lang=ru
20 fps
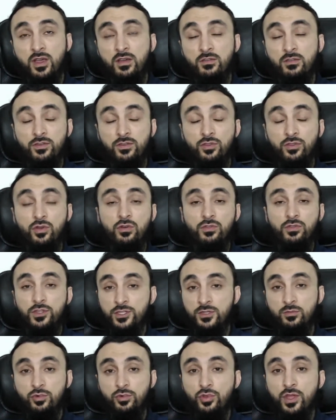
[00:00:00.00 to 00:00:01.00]

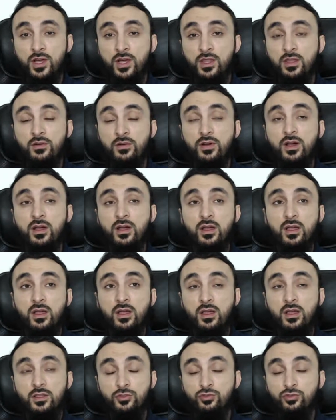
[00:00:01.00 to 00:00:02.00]
виновности Буданова
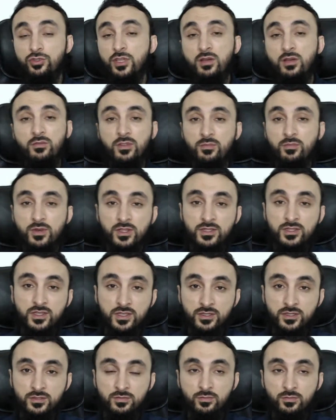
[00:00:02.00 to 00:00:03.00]
судебный процесс.